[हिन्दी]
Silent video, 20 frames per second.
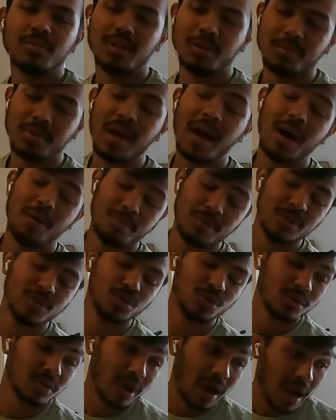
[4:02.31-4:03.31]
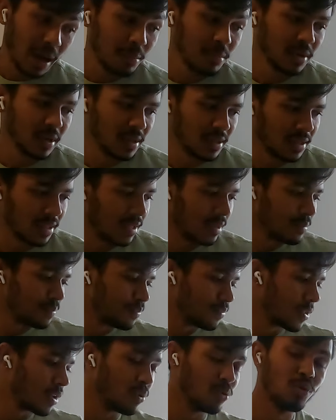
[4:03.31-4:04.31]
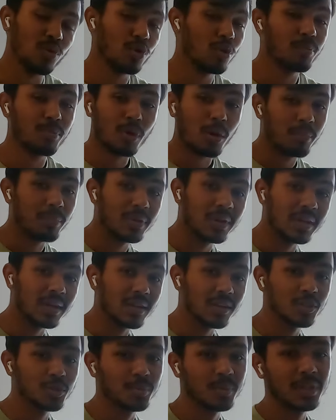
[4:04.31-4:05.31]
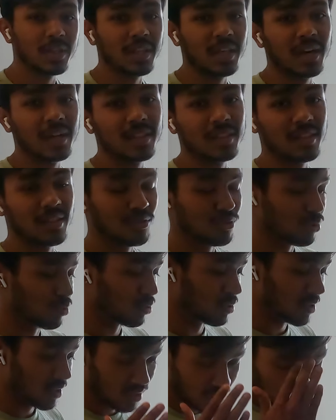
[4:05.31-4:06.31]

मतलब यहाँ पे जो काम करते हैं उनको प्रॉपर इंग्लिश भी नहीं आती तो उनसे